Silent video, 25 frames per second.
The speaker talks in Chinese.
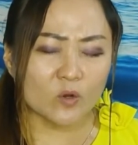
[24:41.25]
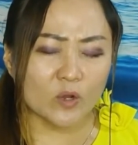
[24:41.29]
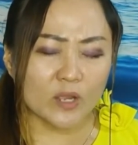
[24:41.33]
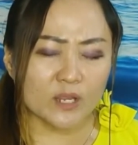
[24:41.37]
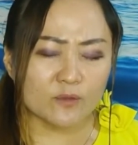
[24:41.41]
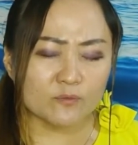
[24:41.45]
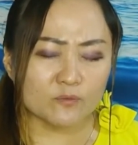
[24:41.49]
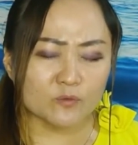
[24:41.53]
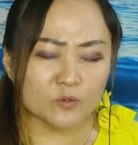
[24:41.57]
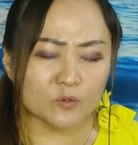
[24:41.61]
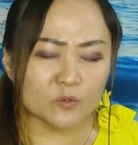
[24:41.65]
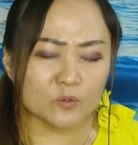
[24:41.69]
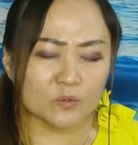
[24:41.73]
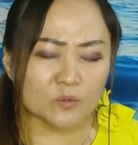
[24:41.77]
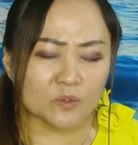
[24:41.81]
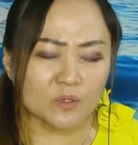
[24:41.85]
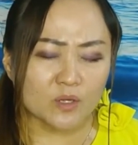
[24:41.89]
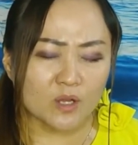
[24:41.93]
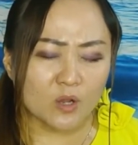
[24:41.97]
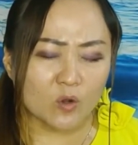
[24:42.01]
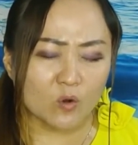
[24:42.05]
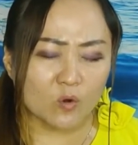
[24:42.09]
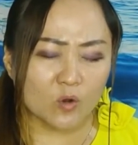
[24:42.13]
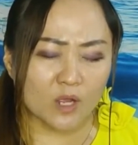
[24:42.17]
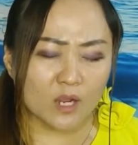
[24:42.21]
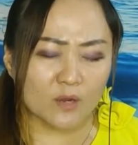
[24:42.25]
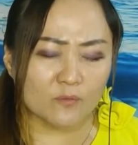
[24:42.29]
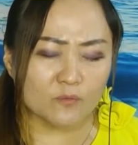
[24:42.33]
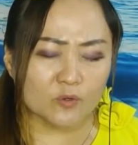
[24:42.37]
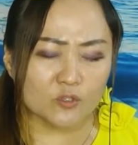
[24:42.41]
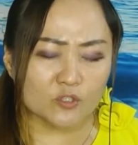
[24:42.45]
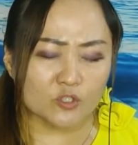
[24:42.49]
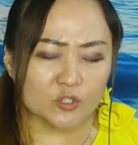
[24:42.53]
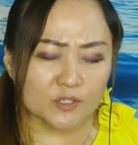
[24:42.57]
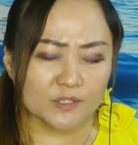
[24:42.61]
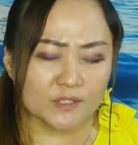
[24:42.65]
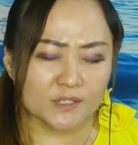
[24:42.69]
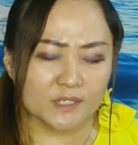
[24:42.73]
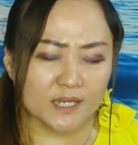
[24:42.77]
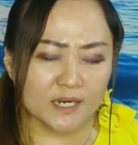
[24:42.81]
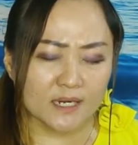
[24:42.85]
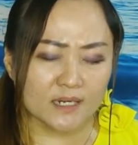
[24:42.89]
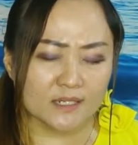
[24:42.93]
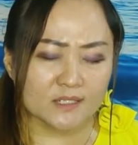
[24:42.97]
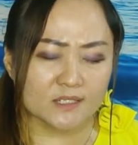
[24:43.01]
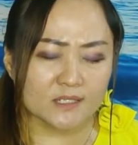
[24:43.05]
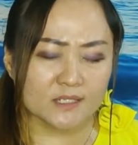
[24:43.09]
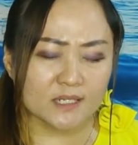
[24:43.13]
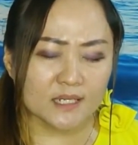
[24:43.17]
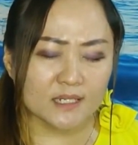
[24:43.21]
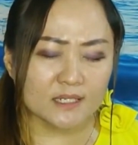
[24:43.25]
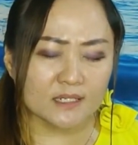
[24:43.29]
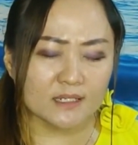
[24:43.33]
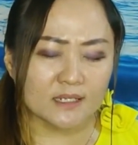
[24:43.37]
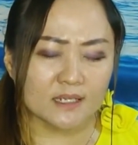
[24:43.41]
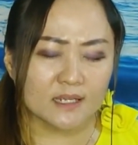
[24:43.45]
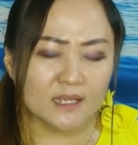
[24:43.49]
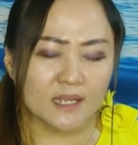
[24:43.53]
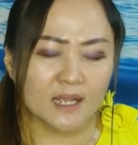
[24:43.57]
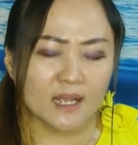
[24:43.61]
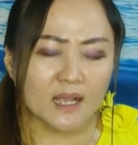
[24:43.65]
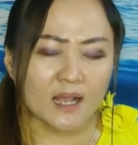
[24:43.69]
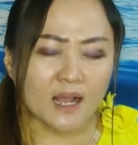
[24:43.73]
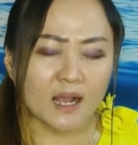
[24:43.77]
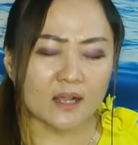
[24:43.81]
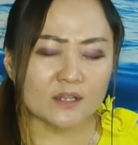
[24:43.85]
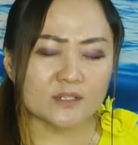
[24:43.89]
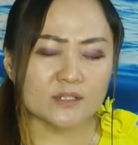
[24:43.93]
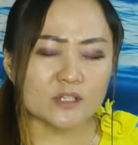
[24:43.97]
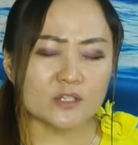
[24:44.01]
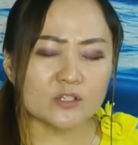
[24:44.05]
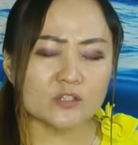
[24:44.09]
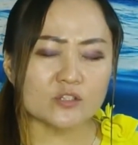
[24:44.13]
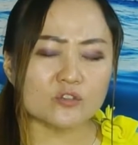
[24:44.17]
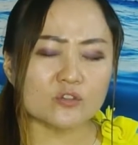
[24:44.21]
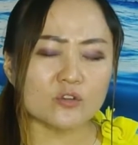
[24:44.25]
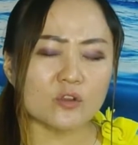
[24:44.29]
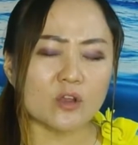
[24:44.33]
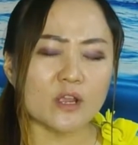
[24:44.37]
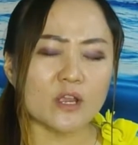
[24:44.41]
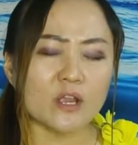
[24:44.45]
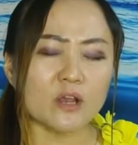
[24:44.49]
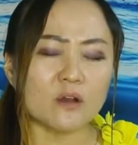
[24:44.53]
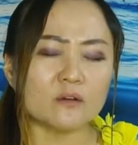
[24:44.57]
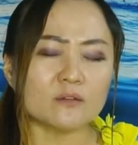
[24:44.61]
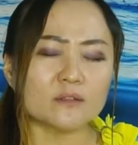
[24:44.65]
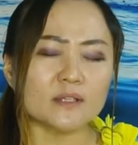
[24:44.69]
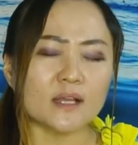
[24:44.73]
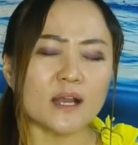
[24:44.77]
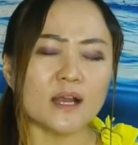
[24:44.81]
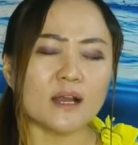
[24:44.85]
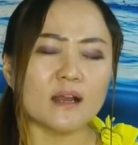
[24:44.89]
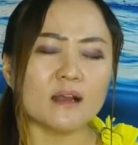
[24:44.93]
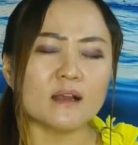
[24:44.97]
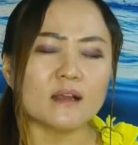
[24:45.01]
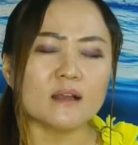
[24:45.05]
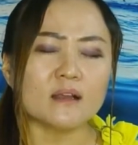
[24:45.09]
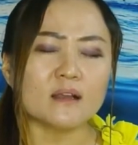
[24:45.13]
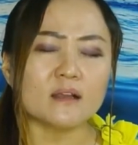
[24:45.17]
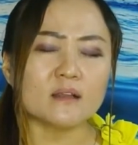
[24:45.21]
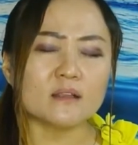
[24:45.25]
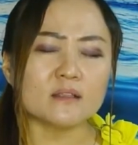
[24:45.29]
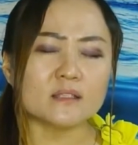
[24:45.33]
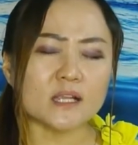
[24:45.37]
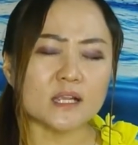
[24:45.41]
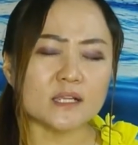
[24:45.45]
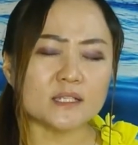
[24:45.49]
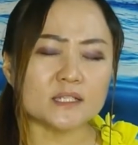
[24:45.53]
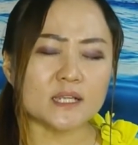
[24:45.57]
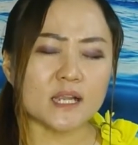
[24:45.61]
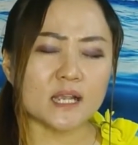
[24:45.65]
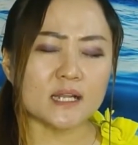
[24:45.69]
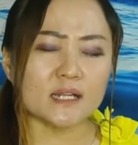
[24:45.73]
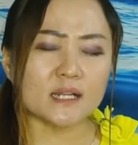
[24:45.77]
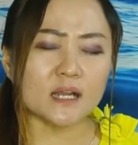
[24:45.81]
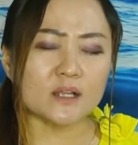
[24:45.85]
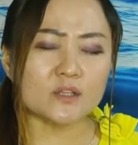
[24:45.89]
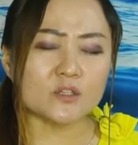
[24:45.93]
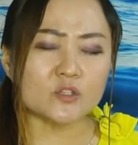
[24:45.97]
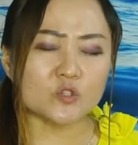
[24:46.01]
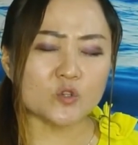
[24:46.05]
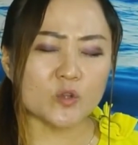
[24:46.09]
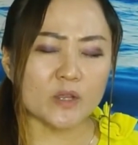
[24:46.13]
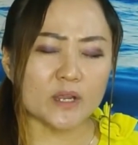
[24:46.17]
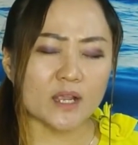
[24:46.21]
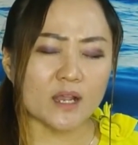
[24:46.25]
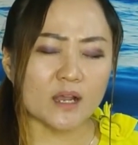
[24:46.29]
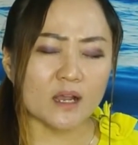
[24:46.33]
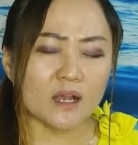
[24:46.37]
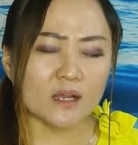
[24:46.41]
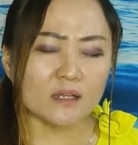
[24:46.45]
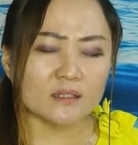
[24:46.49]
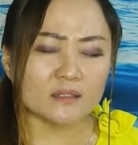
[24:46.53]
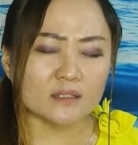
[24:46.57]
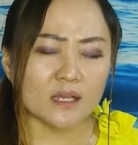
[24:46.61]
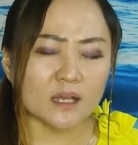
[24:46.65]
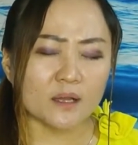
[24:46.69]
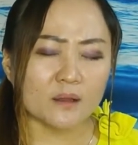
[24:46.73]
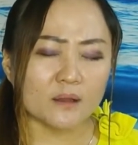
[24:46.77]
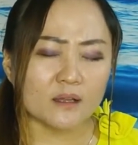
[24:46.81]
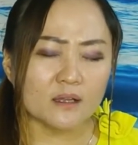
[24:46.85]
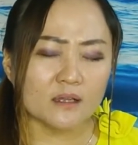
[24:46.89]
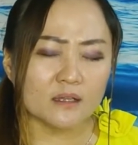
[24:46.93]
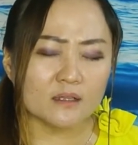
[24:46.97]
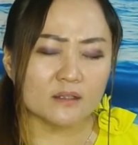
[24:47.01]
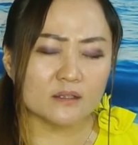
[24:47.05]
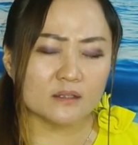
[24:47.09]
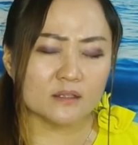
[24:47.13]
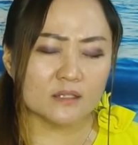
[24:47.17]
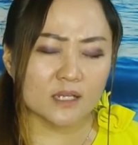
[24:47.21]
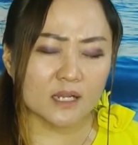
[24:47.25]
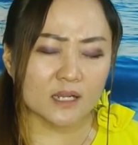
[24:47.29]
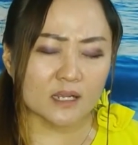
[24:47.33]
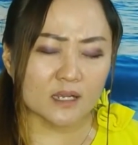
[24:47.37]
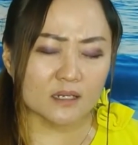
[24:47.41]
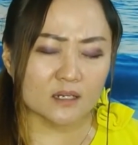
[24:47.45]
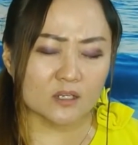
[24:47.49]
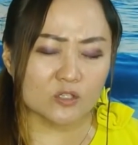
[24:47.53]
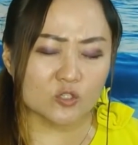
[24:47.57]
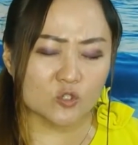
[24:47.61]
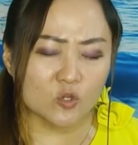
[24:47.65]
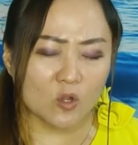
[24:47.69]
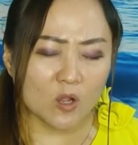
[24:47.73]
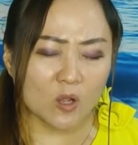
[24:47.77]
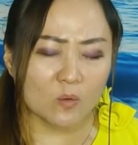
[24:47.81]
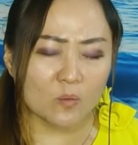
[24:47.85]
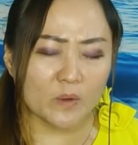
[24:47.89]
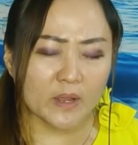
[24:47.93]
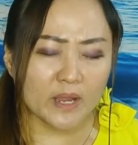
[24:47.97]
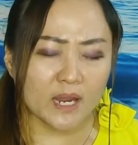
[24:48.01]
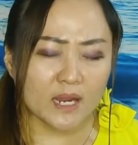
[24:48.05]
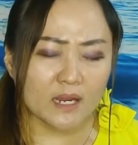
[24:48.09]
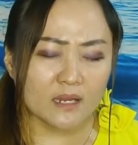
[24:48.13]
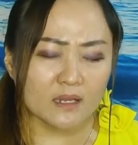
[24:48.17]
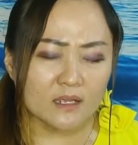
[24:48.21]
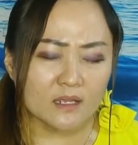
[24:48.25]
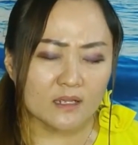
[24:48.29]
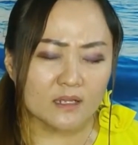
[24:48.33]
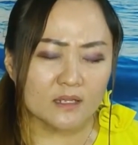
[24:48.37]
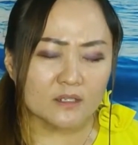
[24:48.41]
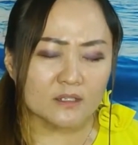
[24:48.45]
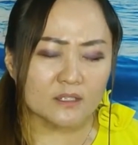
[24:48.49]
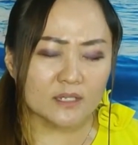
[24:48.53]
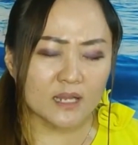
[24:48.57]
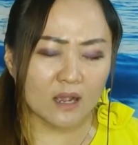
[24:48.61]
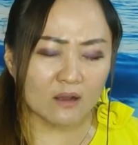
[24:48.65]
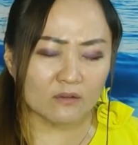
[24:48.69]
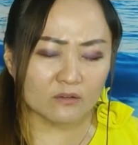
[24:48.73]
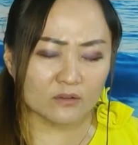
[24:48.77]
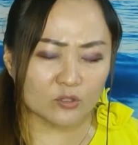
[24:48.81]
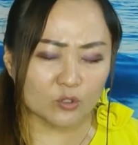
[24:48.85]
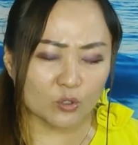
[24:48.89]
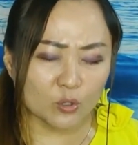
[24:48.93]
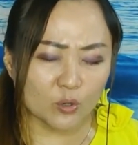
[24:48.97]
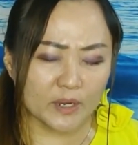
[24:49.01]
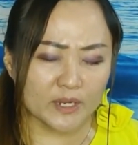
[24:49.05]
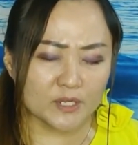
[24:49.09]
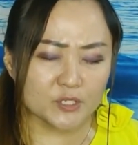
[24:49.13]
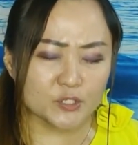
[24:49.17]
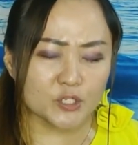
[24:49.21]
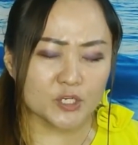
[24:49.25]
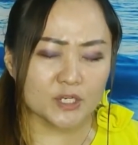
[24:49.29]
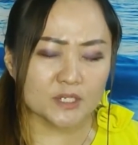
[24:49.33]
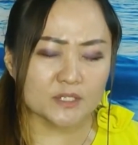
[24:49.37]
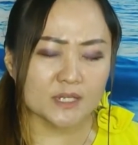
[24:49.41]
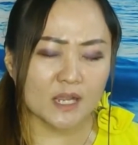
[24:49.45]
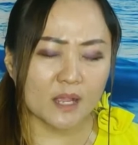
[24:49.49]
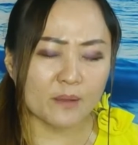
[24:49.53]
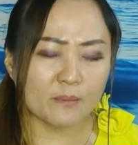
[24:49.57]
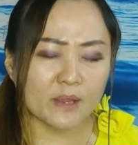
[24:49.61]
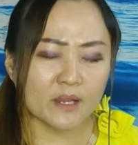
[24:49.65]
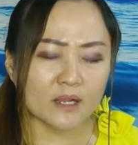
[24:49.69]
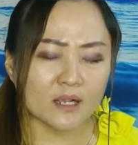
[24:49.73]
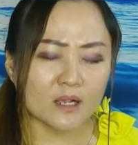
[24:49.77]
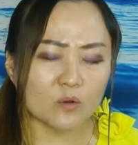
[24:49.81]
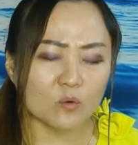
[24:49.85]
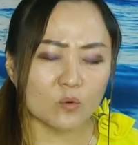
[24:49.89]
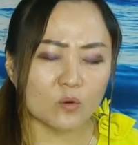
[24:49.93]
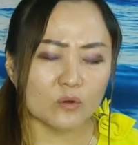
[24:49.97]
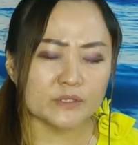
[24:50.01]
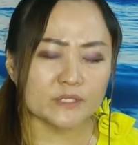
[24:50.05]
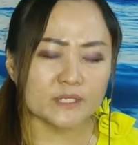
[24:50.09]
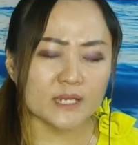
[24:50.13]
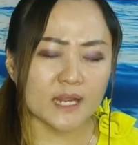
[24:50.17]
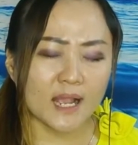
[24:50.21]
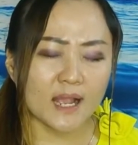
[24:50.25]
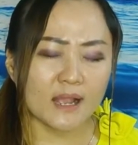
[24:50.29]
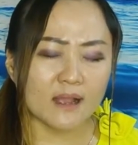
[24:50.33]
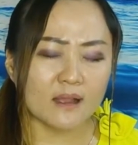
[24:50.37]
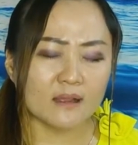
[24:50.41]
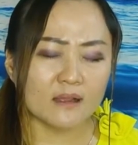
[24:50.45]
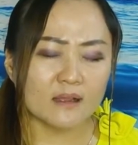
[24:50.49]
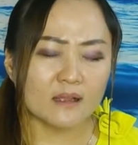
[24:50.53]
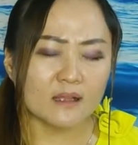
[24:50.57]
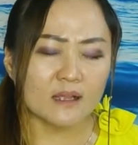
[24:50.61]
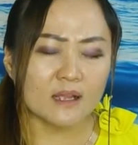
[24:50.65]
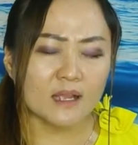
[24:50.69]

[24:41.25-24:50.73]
恢复恢复纯洁的心，好使所有的这些的罪恶的这个的作为要退去在每个国家，